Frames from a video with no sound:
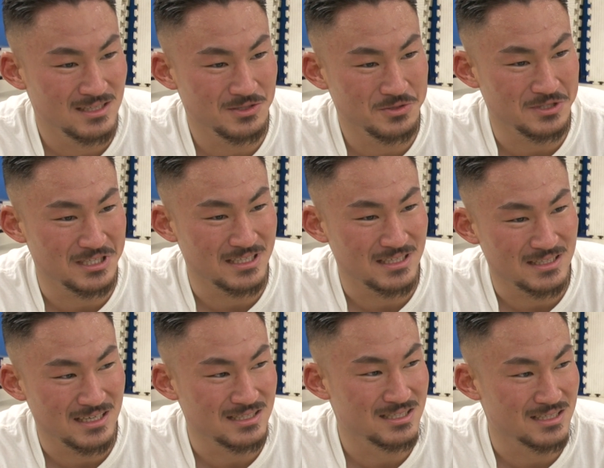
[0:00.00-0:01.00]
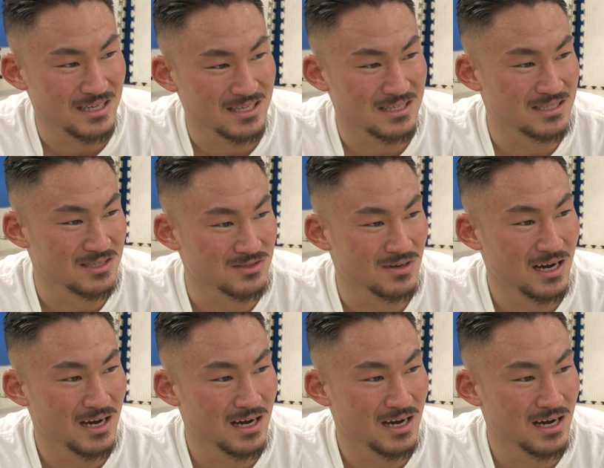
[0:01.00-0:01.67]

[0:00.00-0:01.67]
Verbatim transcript: 特にないですね、対策